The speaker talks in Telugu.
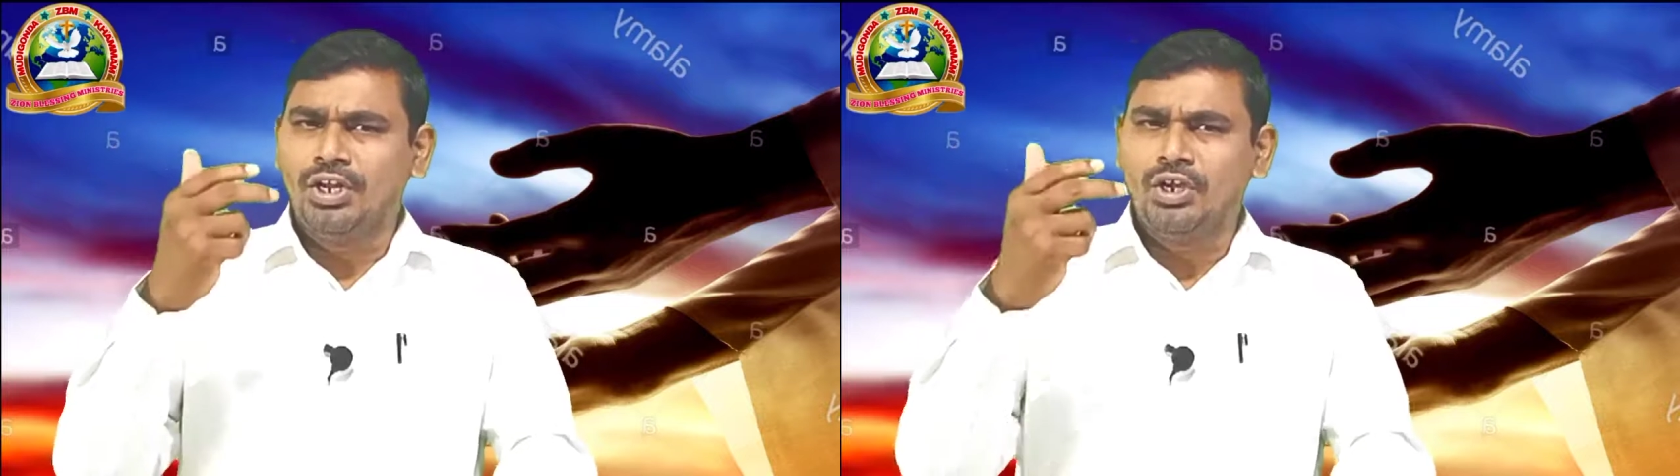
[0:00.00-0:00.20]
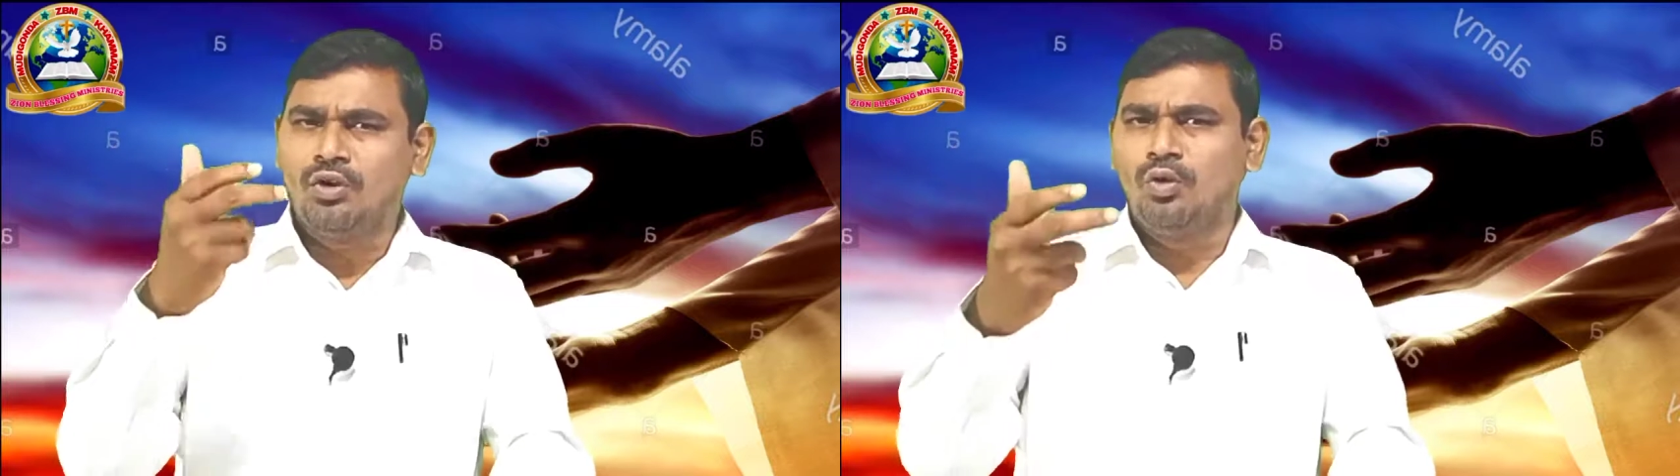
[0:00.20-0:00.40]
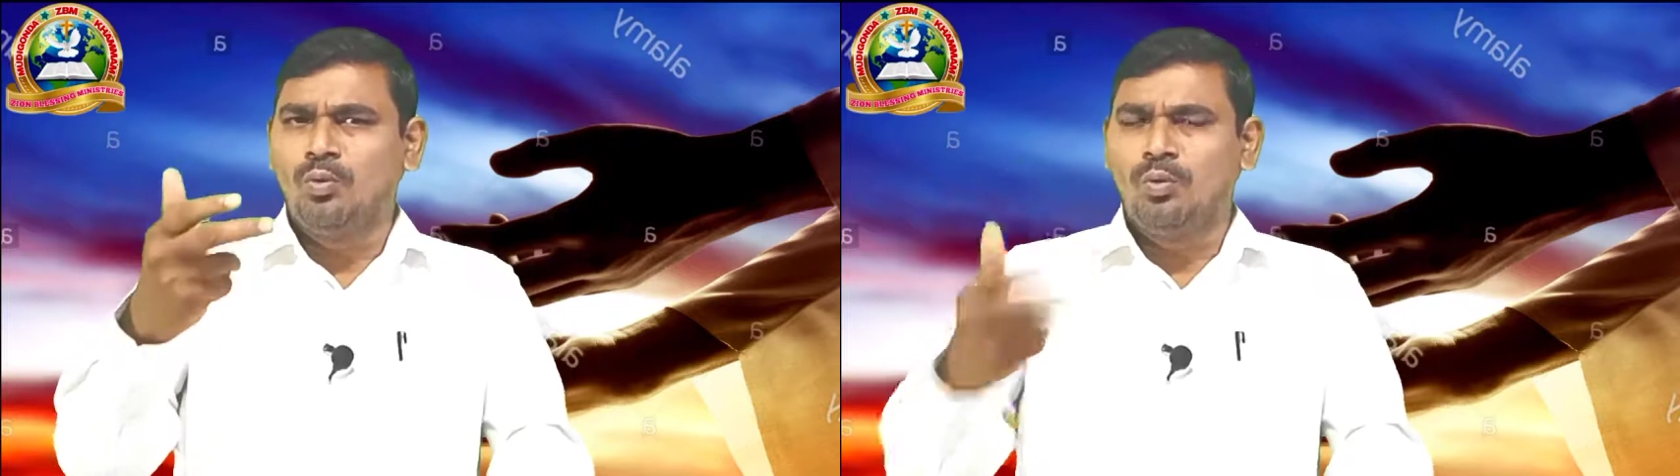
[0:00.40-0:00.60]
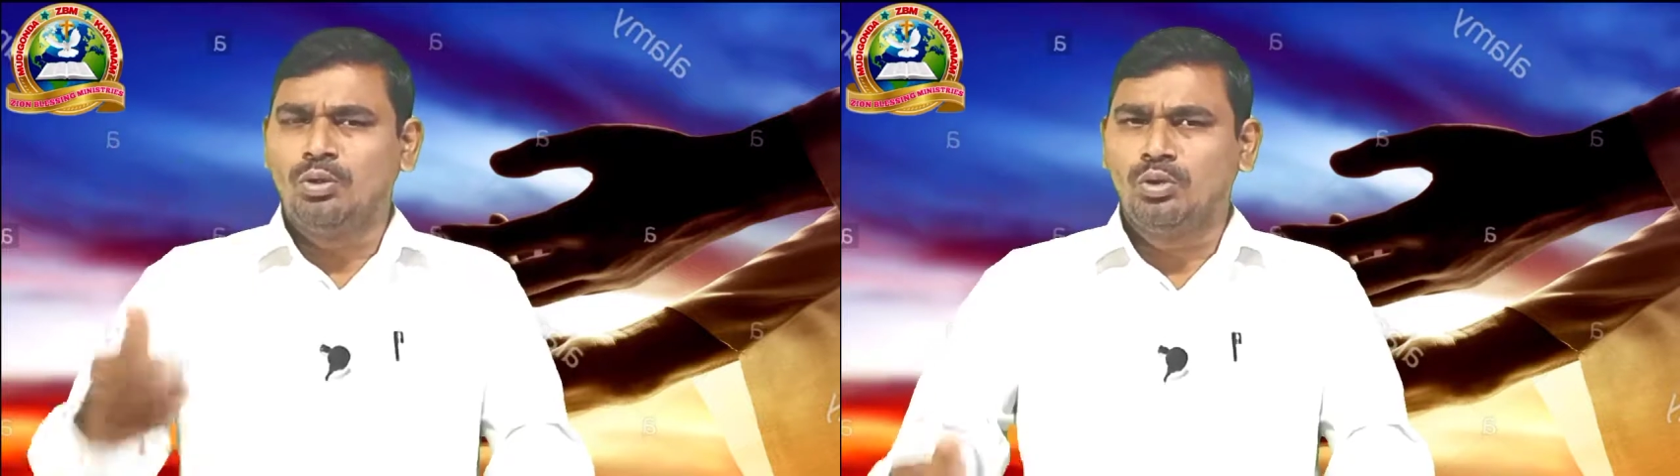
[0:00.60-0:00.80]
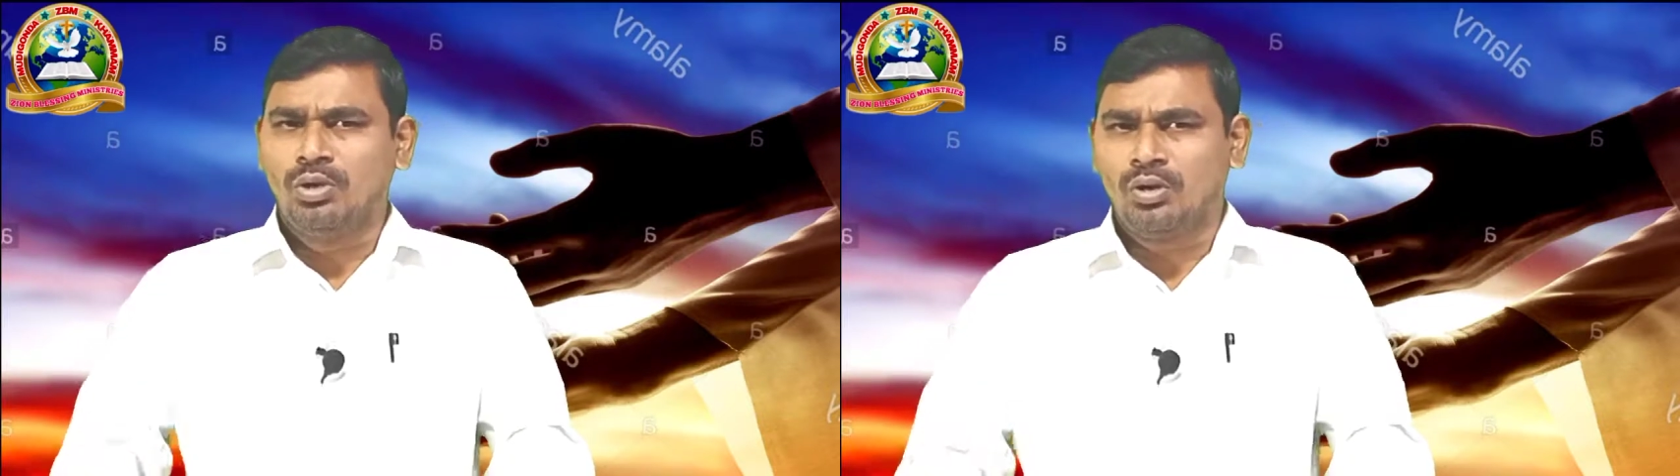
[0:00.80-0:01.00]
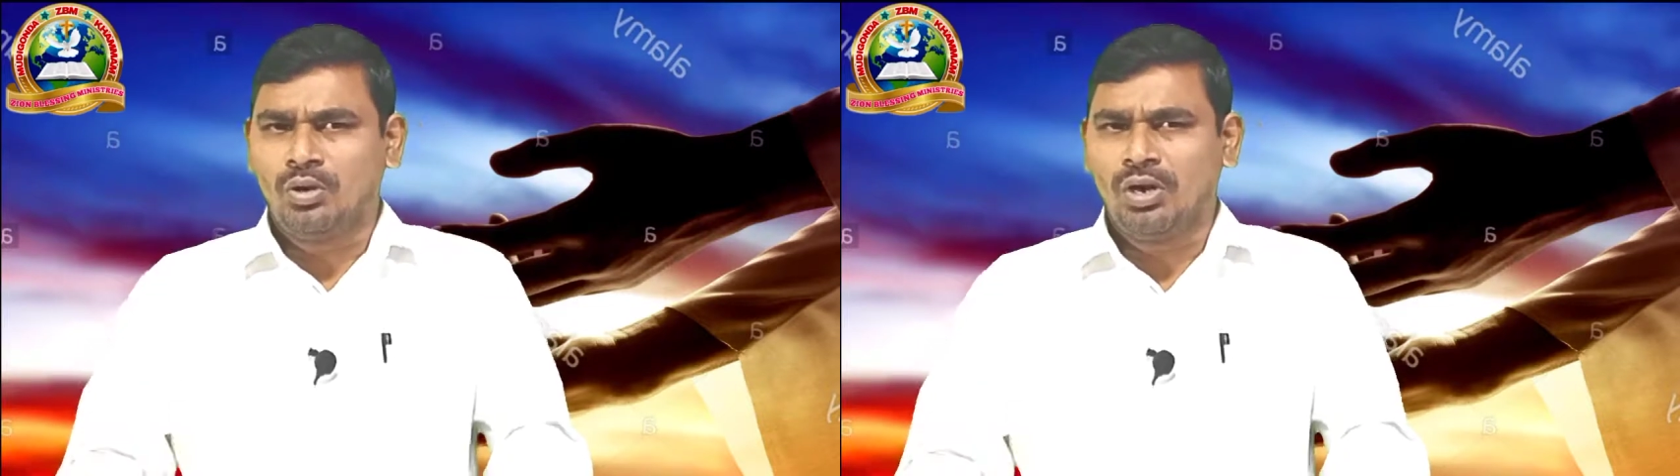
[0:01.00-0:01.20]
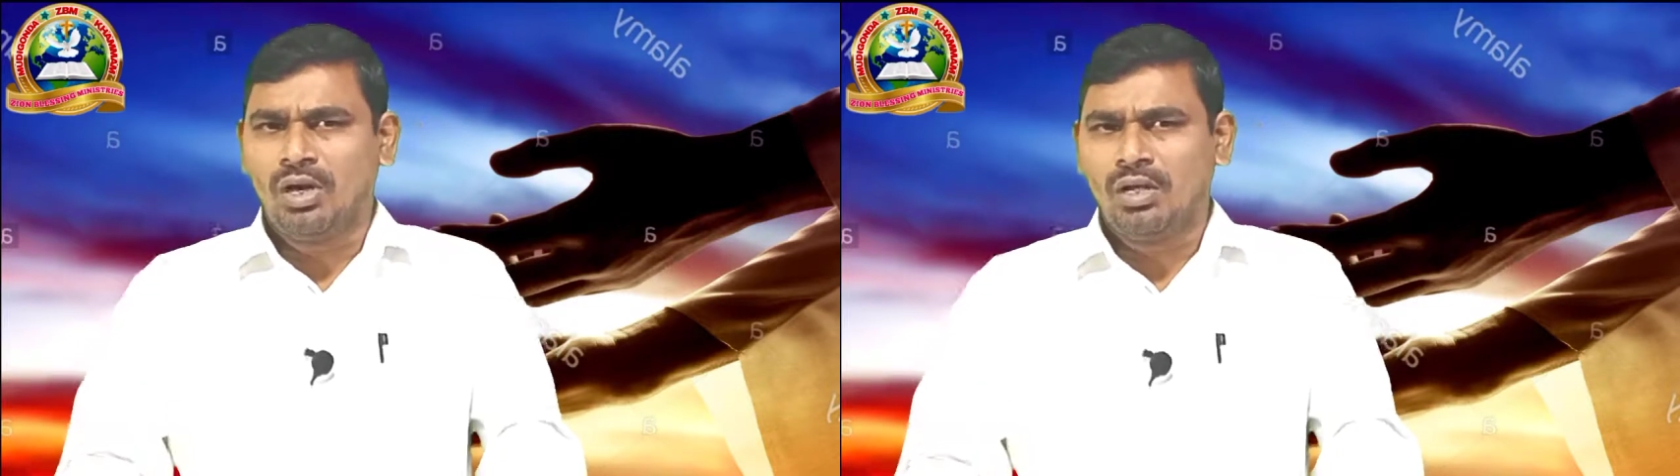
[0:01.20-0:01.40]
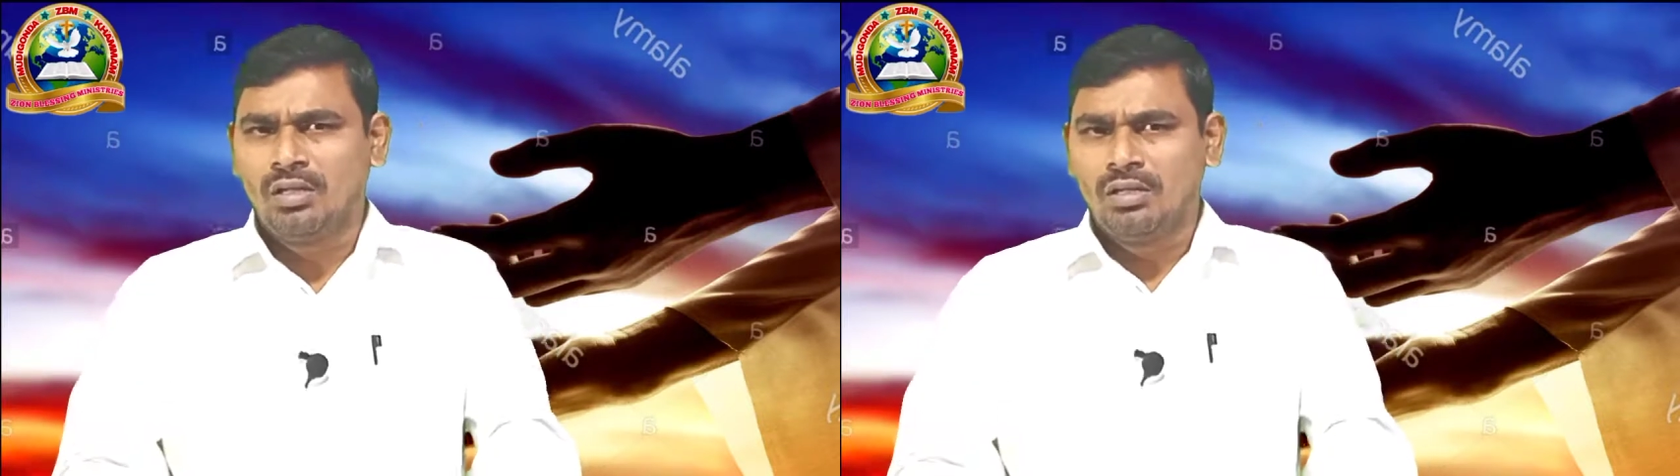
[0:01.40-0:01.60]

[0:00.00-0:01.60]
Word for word: అనేకులు పొందినట్లుగా